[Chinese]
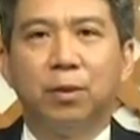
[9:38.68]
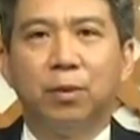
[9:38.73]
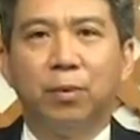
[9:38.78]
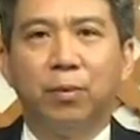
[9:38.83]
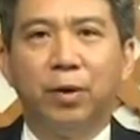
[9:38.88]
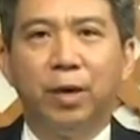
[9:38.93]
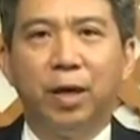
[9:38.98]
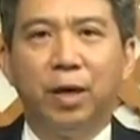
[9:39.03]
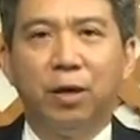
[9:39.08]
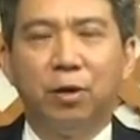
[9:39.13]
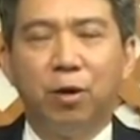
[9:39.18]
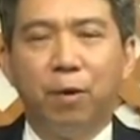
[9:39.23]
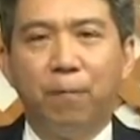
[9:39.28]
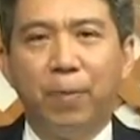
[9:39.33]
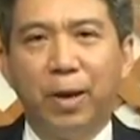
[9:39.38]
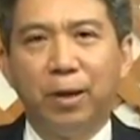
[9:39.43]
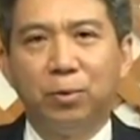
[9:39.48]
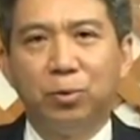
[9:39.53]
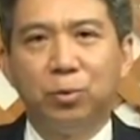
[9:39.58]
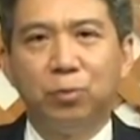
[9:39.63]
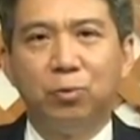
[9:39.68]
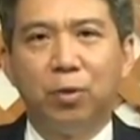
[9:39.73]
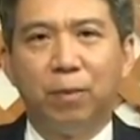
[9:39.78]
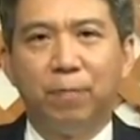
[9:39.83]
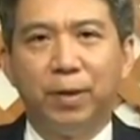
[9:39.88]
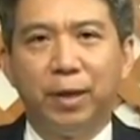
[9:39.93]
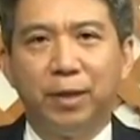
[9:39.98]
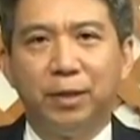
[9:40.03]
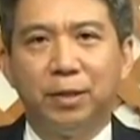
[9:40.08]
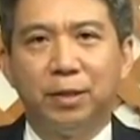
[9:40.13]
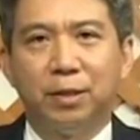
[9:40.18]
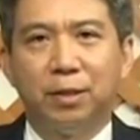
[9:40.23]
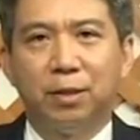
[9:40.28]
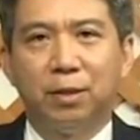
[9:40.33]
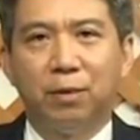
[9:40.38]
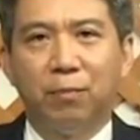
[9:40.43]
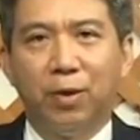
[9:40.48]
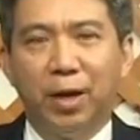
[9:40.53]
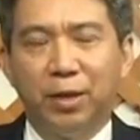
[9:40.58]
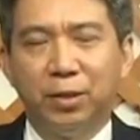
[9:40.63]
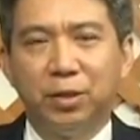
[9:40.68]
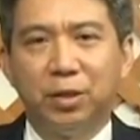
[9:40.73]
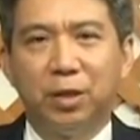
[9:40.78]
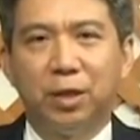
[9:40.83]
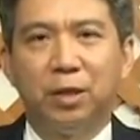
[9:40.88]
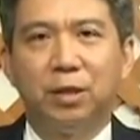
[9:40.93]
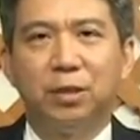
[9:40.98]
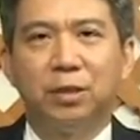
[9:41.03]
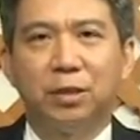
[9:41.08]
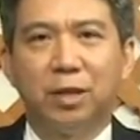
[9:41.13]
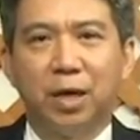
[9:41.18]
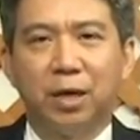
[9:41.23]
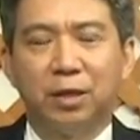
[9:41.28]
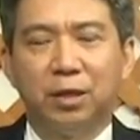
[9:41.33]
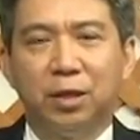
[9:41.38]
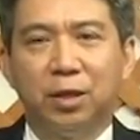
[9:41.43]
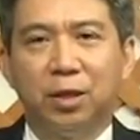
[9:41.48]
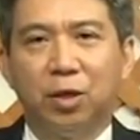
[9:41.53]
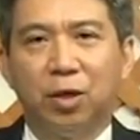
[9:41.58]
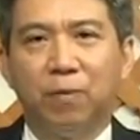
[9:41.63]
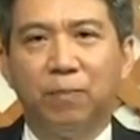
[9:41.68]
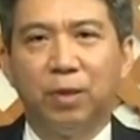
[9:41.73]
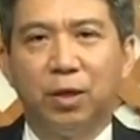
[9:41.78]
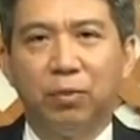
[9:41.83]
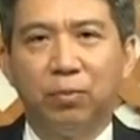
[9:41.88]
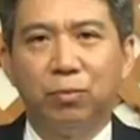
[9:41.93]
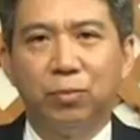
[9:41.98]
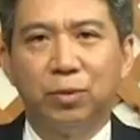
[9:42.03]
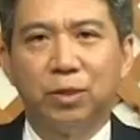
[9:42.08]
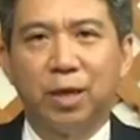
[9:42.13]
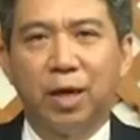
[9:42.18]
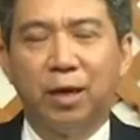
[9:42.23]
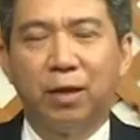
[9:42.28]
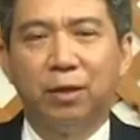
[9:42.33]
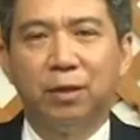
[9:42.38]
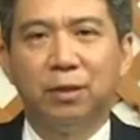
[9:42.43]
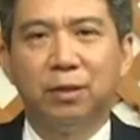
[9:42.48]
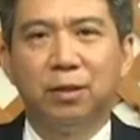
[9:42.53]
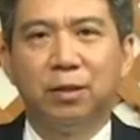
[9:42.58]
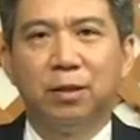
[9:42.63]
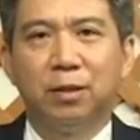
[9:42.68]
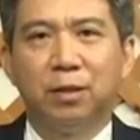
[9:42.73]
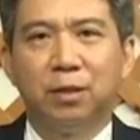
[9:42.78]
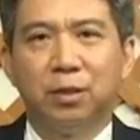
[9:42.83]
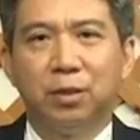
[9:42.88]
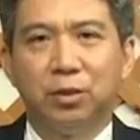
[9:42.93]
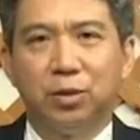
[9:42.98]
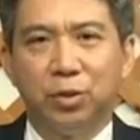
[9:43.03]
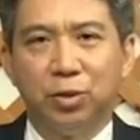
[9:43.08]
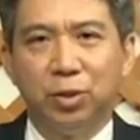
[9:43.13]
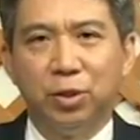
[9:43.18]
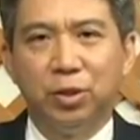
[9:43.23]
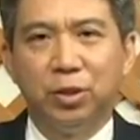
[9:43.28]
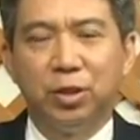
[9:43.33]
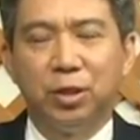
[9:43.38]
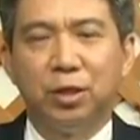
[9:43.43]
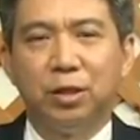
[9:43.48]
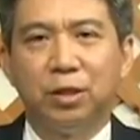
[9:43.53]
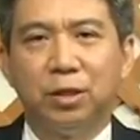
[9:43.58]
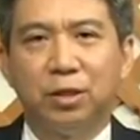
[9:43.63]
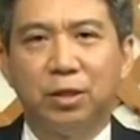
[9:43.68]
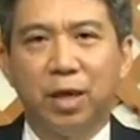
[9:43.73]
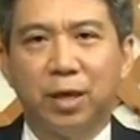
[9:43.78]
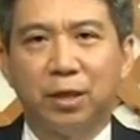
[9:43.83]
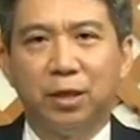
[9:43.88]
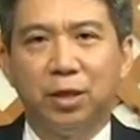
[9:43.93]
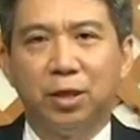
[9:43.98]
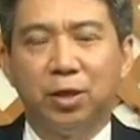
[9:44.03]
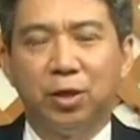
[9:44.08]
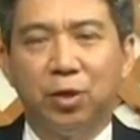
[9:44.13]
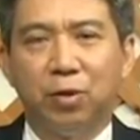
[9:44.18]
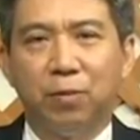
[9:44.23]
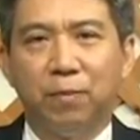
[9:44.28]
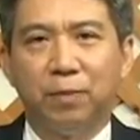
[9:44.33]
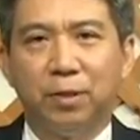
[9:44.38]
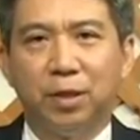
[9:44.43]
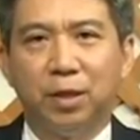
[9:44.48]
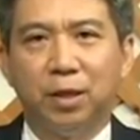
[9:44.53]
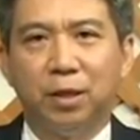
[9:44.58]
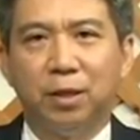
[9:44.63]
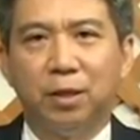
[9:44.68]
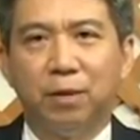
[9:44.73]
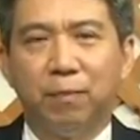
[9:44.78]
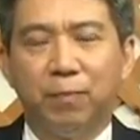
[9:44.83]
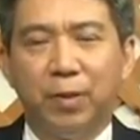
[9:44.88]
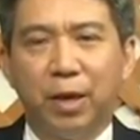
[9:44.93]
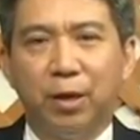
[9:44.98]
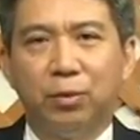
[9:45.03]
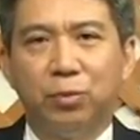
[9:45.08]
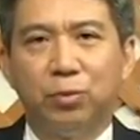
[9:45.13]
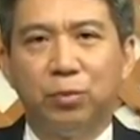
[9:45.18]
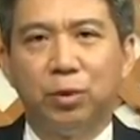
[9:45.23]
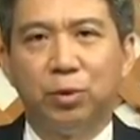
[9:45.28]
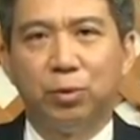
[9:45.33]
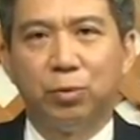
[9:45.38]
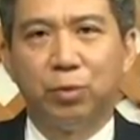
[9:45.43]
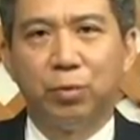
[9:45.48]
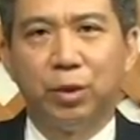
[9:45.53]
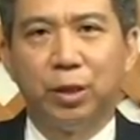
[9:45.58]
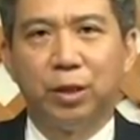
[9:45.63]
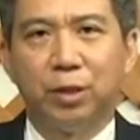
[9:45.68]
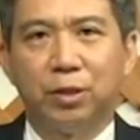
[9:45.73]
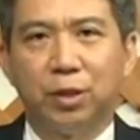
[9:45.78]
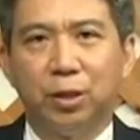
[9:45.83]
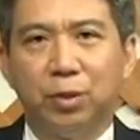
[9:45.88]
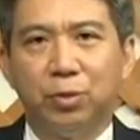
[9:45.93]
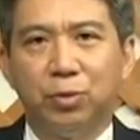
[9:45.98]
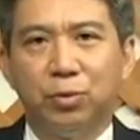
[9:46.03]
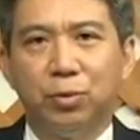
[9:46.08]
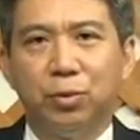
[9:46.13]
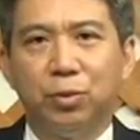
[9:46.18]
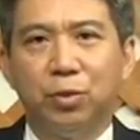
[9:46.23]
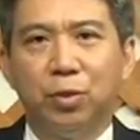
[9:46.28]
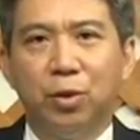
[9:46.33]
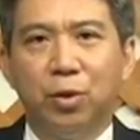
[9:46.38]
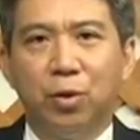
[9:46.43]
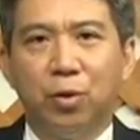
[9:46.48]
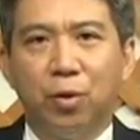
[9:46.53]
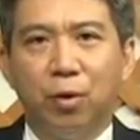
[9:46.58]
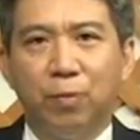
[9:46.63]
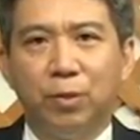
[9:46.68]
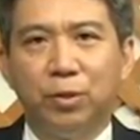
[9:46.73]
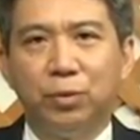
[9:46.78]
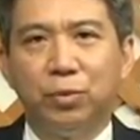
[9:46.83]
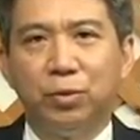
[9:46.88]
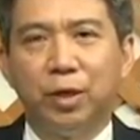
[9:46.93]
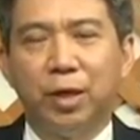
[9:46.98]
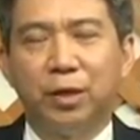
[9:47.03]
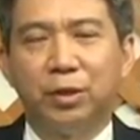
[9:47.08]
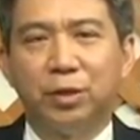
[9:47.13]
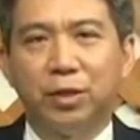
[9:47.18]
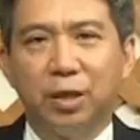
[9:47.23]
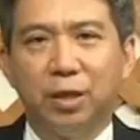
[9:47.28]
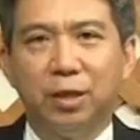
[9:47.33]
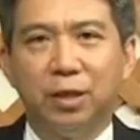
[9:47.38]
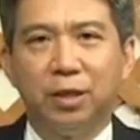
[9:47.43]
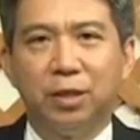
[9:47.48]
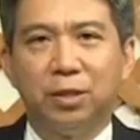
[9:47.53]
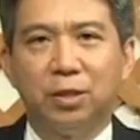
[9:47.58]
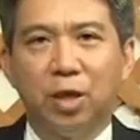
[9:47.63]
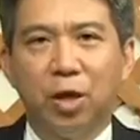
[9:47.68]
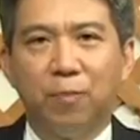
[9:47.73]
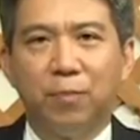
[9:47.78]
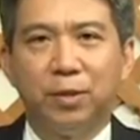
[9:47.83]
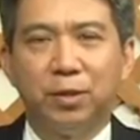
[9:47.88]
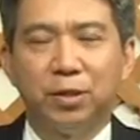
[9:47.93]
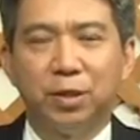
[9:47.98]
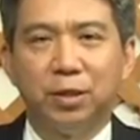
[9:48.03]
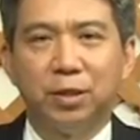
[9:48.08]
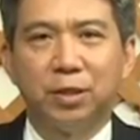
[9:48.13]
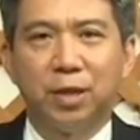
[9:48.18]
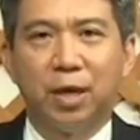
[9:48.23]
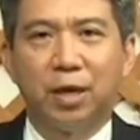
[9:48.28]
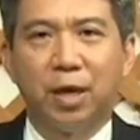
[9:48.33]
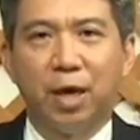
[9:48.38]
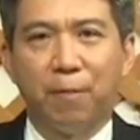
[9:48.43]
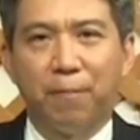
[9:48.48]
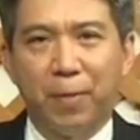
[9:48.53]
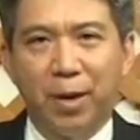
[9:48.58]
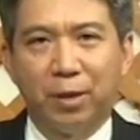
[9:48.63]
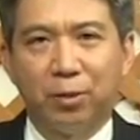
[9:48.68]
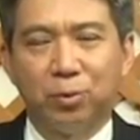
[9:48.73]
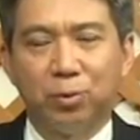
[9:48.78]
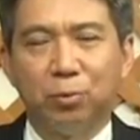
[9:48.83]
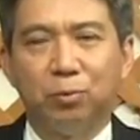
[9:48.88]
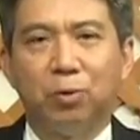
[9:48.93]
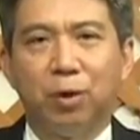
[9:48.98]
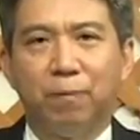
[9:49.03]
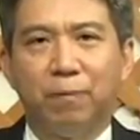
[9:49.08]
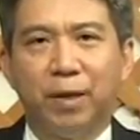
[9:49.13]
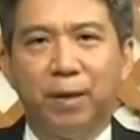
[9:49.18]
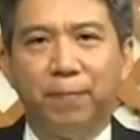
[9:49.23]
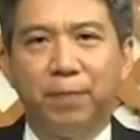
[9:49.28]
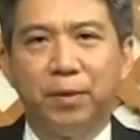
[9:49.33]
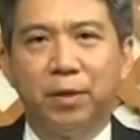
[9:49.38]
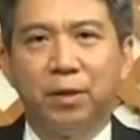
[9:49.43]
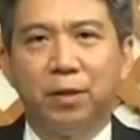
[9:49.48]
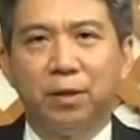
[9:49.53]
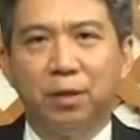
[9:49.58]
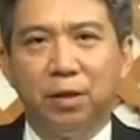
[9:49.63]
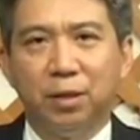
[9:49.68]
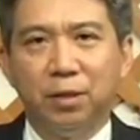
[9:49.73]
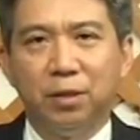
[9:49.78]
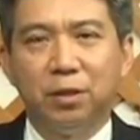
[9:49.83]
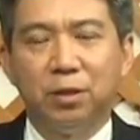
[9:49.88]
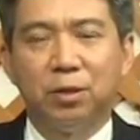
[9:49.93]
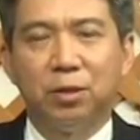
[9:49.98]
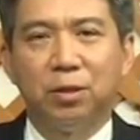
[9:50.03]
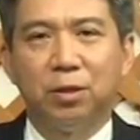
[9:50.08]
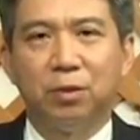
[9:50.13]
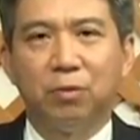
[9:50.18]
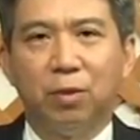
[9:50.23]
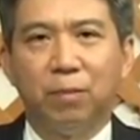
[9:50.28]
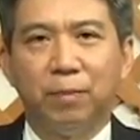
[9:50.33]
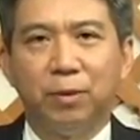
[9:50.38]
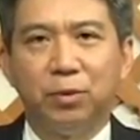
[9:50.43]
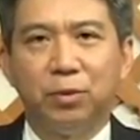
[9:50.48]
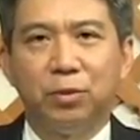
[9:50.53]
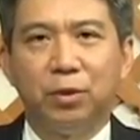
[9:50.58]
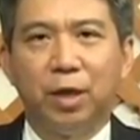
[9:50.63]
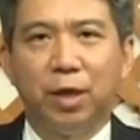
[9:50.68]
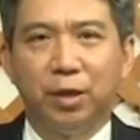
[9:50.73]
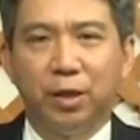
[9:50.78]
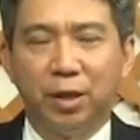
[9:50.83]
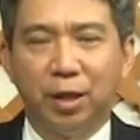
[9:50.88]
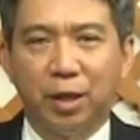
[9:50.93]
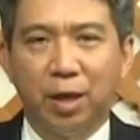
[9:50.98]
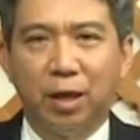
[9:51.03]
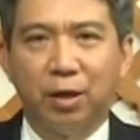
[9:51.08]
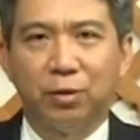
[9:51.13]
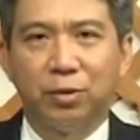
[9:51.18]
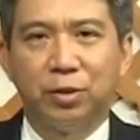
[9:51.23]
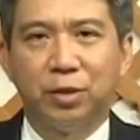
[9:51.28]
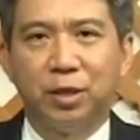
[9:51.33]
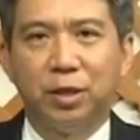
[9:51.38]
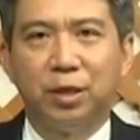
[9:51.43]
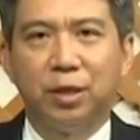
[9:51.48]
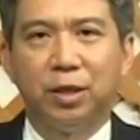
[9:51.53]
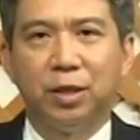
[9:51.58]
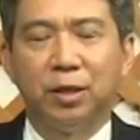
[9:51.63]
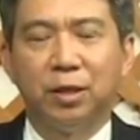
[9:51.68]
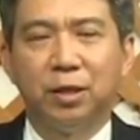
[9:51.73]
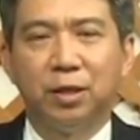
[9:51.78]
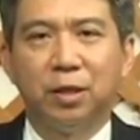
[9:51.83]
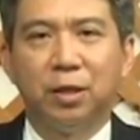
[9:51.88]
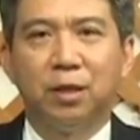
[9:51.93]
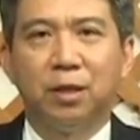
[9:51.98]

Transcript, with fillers: 为了能够帮助我们完成上帝给我们的呼召，执行上帝给我们的标准作业程序。我们需要圣灵在我们身上来帮助我们，因此我们需要依靠圣灵，